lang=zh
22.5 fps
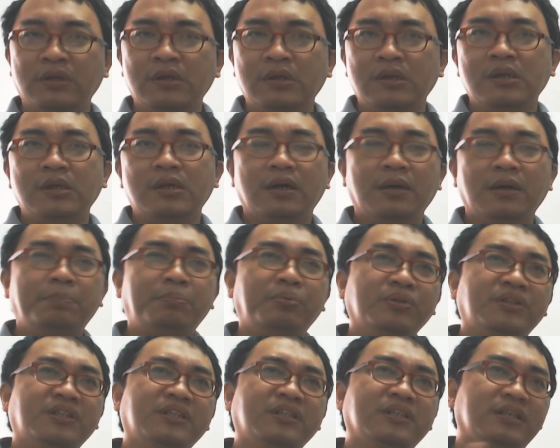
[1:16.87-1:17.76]
而不
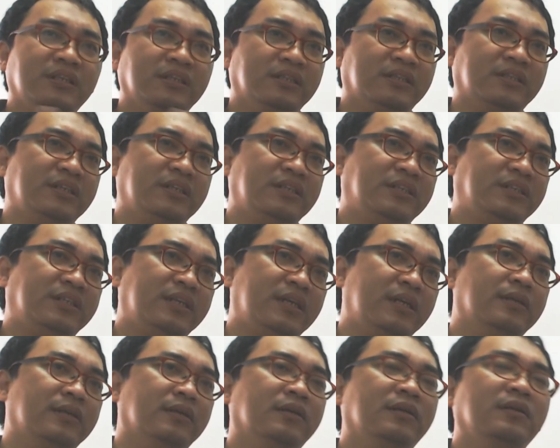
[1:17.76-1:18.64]
是以这一些
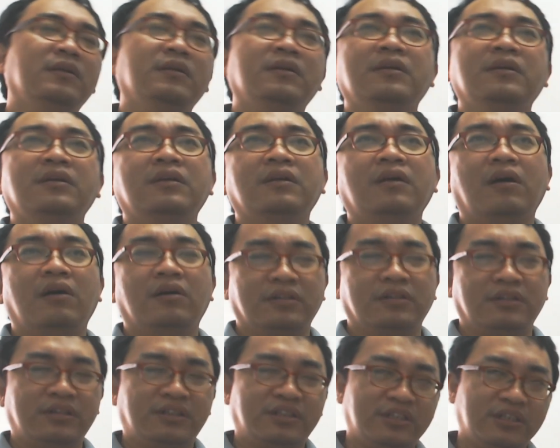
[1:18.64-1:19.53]
呢啊
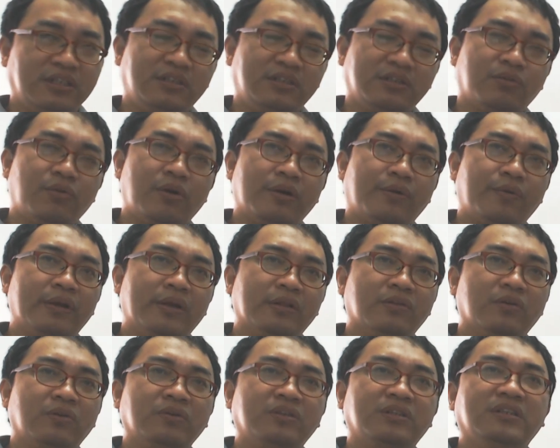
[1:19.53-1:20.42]
奇奇怪怪的
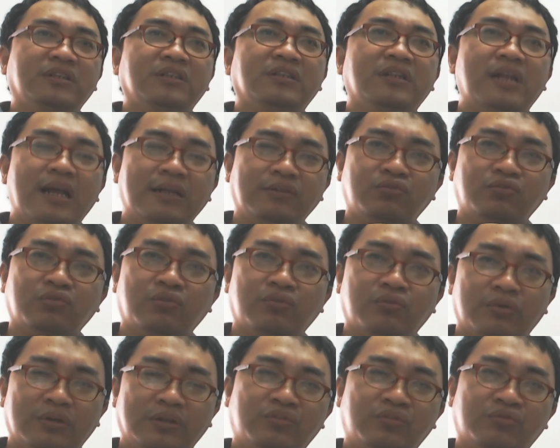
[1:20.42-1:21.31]
东西来作
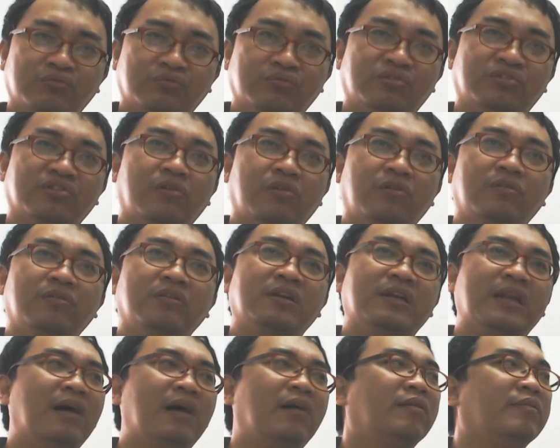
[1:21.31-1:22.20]
为主轴，
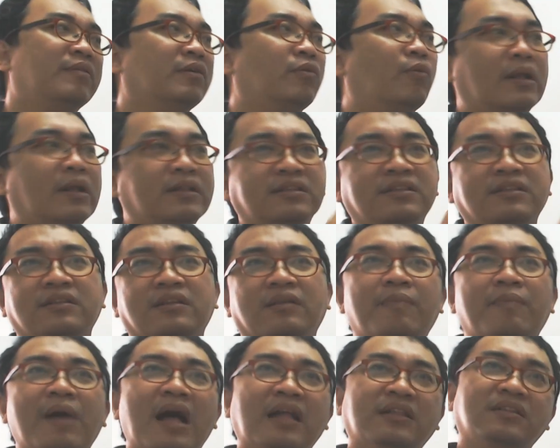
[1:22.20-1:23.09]
然后呢完整的
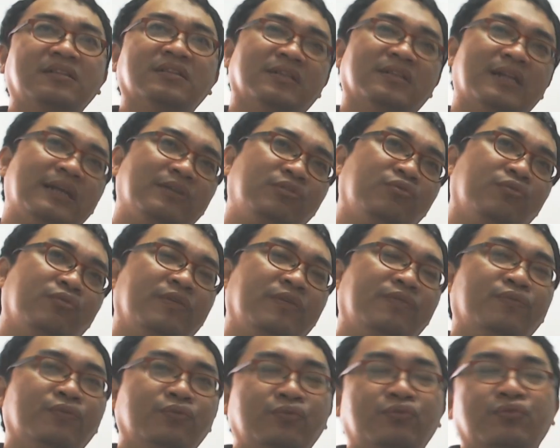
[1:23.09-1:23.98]
八字来作为
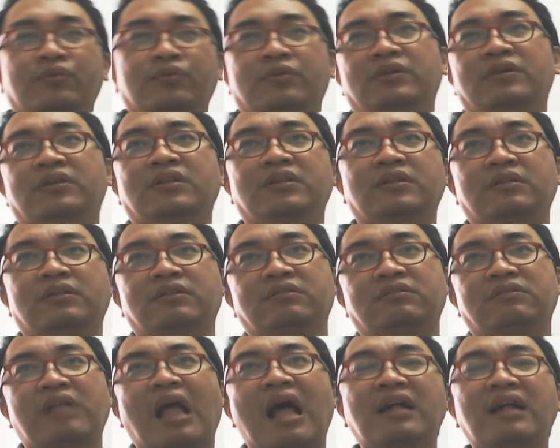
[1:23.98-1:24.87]
辅佐，
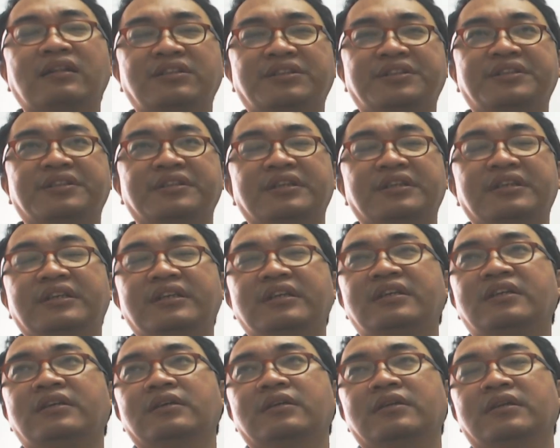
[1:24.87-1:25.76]
它是一
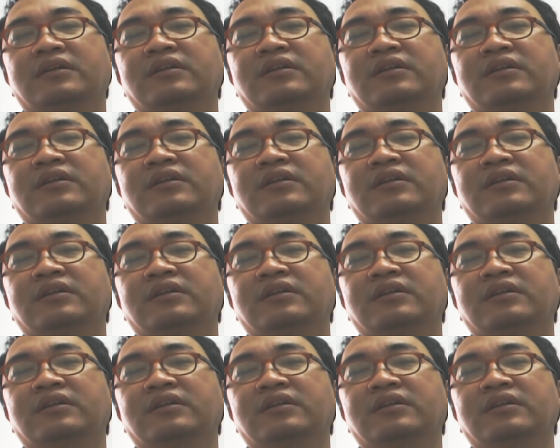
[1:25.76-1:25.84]
个呢。